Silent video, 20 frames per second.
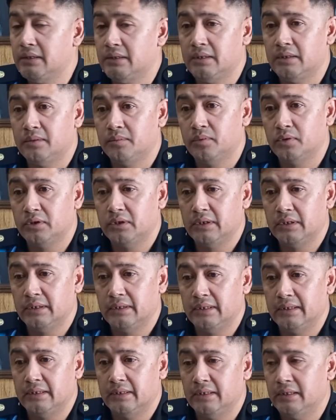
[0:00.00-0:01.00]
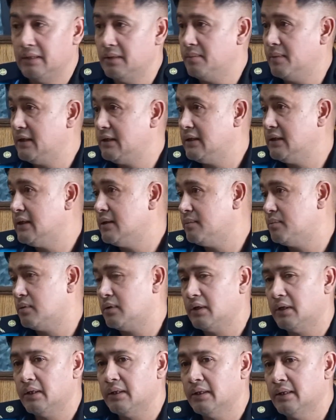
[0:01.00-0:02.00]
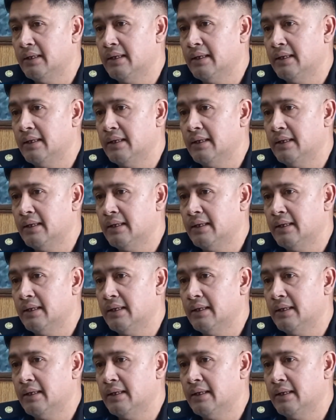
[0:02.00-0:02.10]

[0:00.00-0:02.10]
este tipo de temáticas porque